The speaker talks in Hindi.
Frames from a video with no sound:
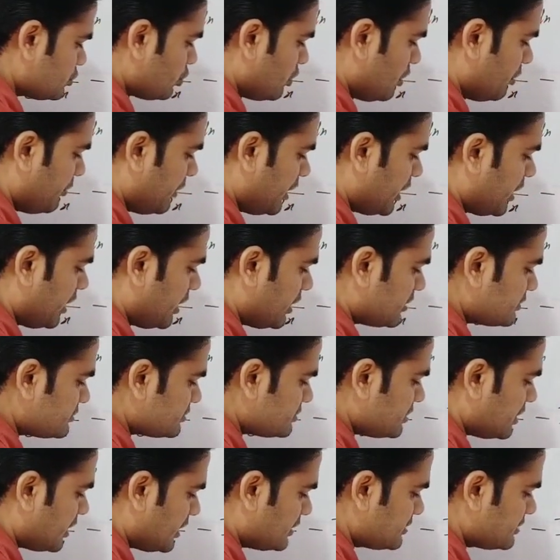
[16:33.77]
तो हमारा
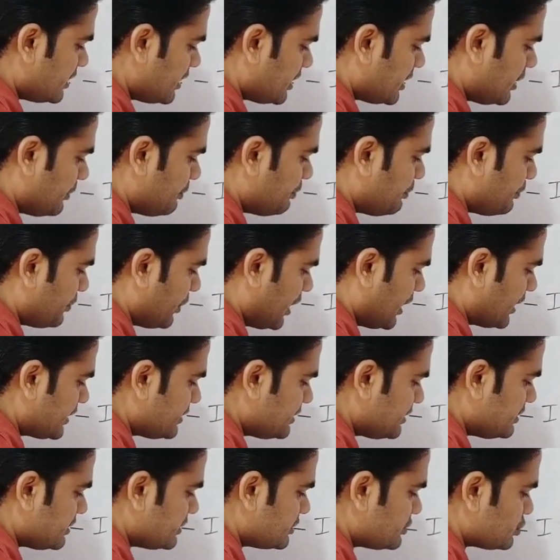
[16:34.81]
आंसर आ जाएगा
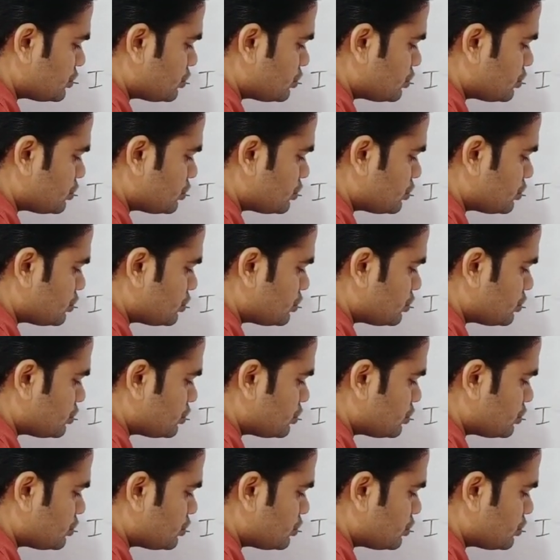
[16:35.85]
पाई